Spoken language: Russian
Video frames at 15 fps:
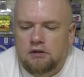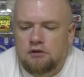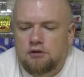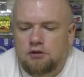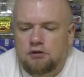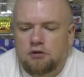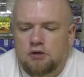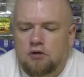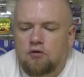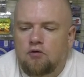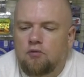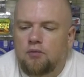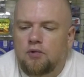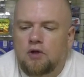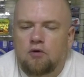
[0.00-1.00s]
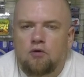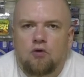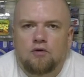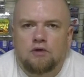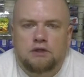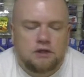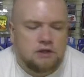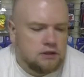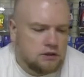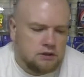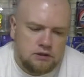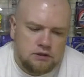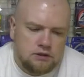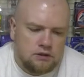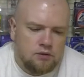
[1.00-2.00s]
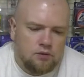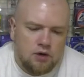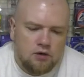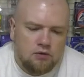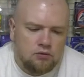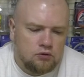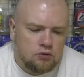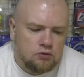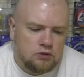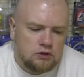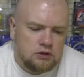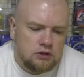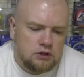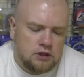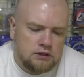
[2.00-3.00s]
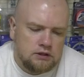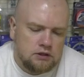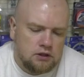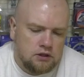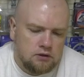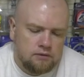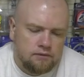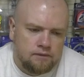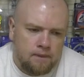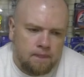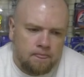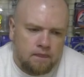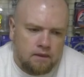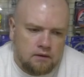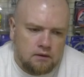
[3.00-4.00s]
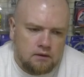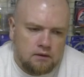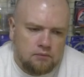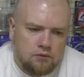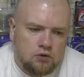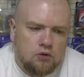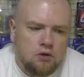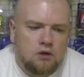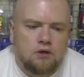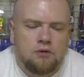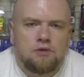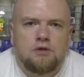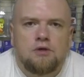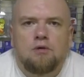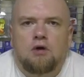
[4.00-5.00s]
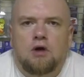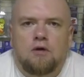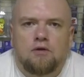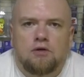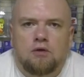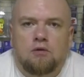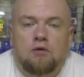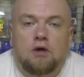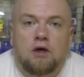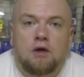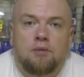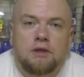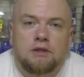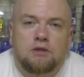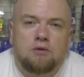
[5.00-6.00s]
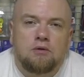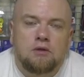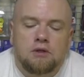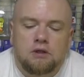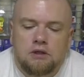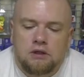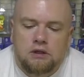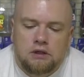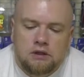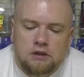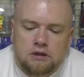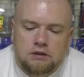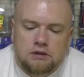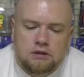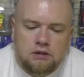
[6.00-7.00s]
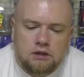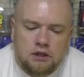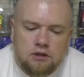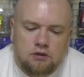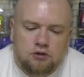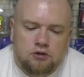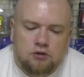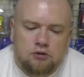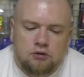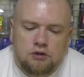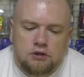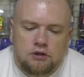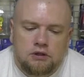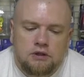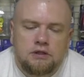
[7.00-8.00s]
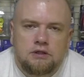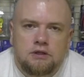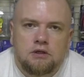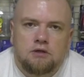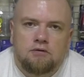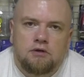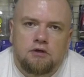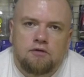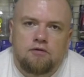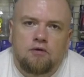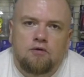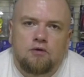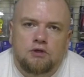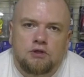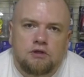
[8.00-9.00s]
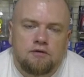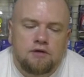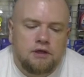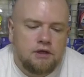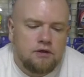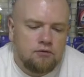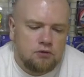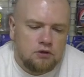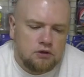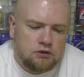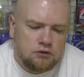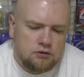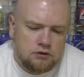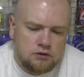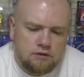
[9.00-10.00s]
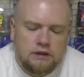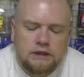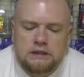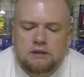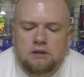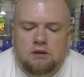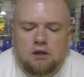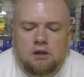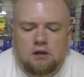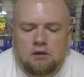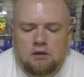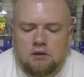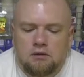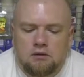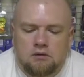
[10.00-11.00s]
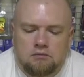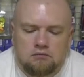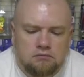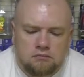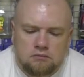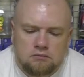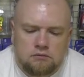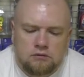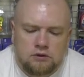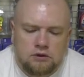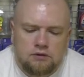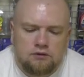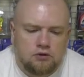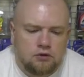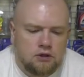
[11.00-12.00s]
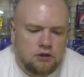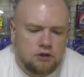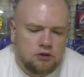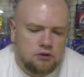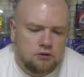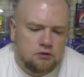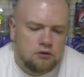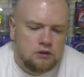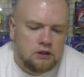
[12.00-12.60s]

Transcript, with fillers: Ничего такого плохого сказать здесь не могу. То есть я знаю э, много людей, у кого на руках маскоты. Знаю, что их тестировали и в хвост, и в гриву, как что называется, да, и здесь все хорошо.